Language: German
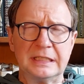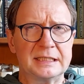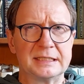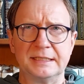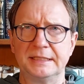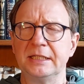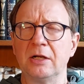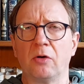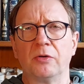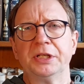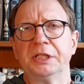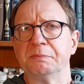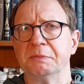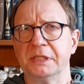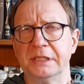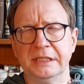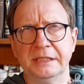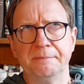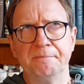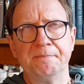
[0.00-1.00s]
sie auch nicht
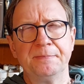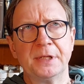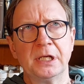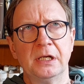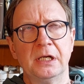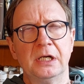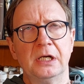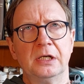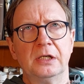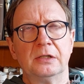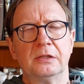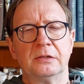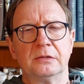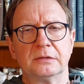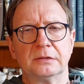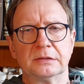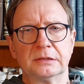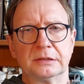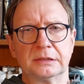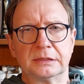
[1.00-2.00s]
mit ihm.
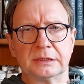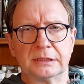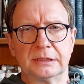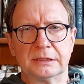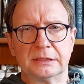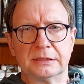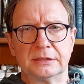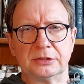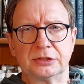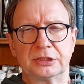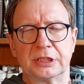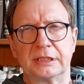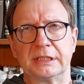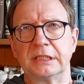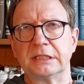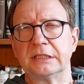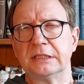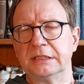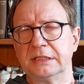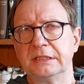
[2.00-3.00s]
Und äh,
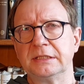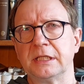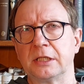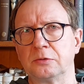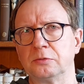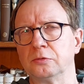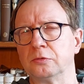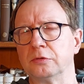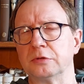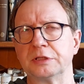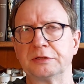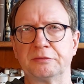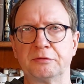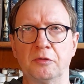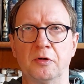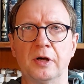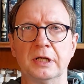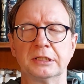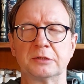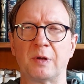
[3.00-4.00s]
stattdessen zieht Arturo
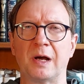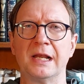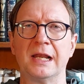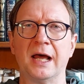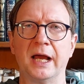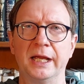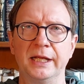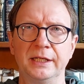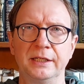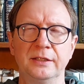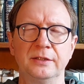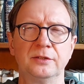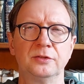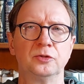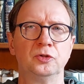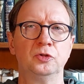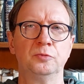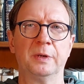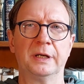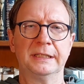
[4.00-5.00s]
vor, so also
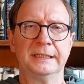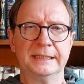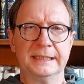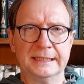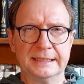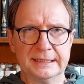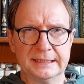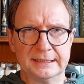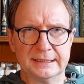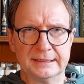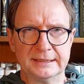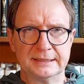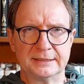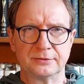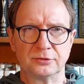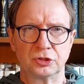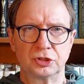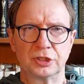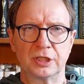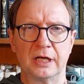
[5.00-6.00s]
alleine über die Insel
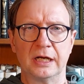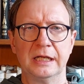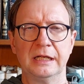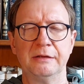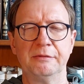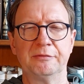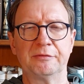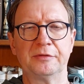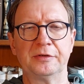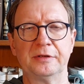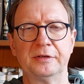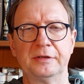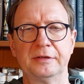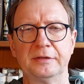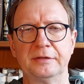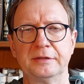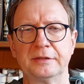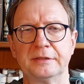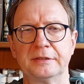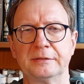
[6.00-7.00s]
zu
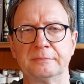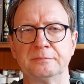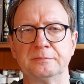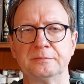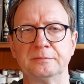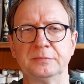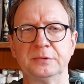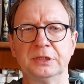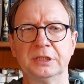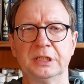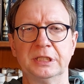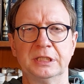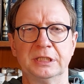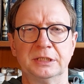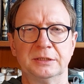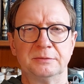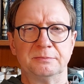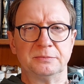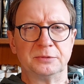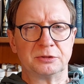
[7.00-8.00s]
streifen, ähm,
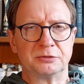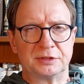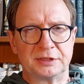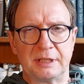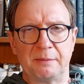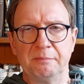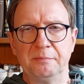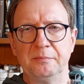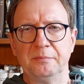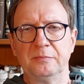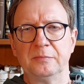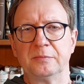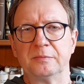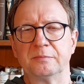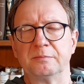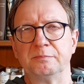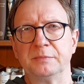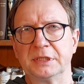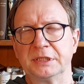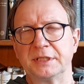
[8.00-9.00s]
zusammen
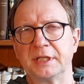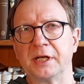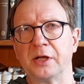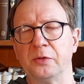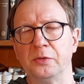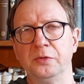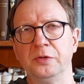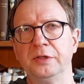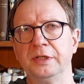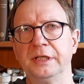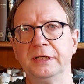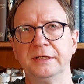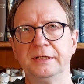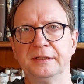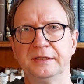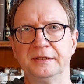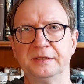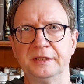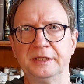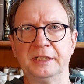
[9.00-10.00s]
mit seiner
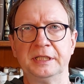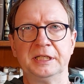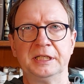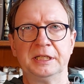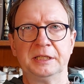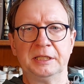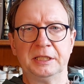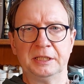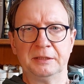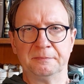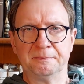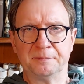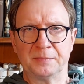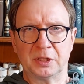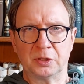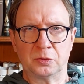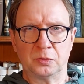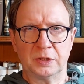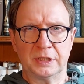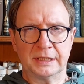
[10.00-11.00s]
Hündin im
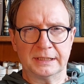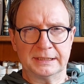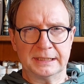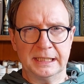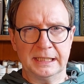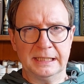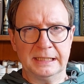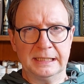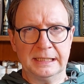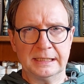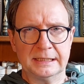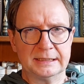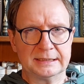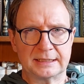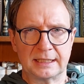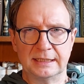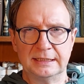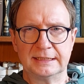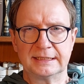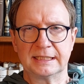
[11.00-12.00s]
Macolatella
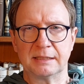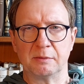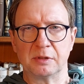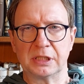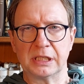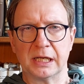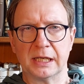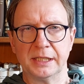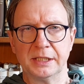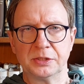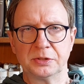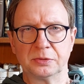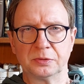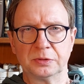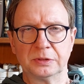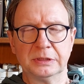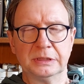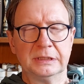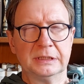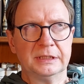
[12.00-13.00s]
als einziger
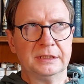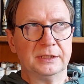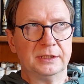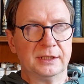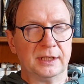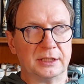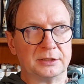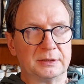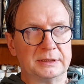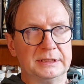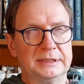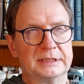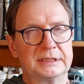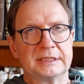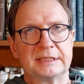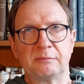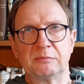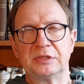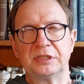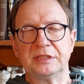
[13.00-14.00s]
Begleitung. Also ein
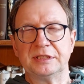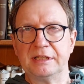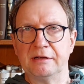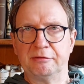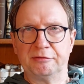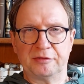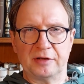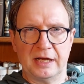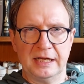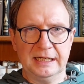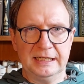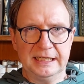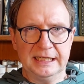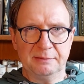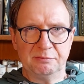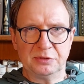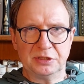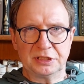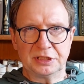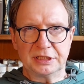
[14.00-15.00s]
insgesamt sehr frei
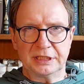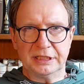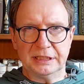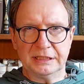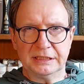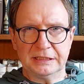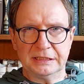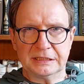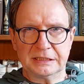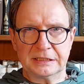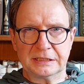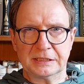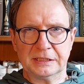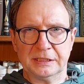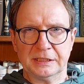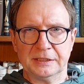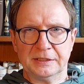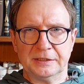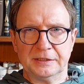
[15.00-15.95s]
lebendes Kind,